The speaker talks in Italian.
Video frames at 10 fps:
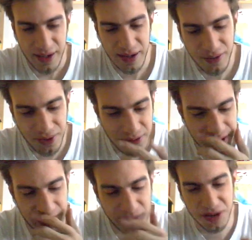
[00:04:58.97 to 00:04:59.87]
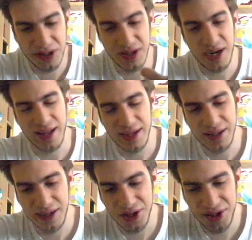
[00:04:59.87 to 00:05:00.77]
e quindi bisogna posizionare
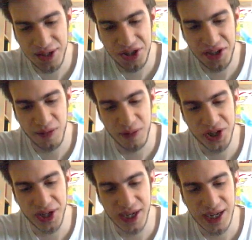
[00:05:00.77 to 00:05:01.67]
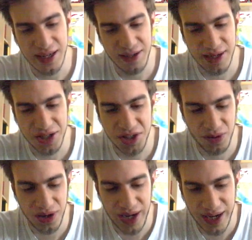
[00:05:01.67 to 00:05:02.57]
tanti arcieri in giro per cercare di
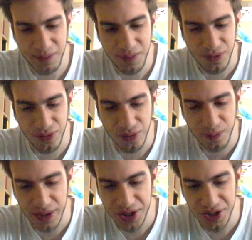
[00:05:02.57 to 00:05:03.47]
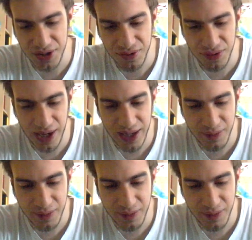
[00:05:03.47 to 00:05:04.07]
racimolare più percentuale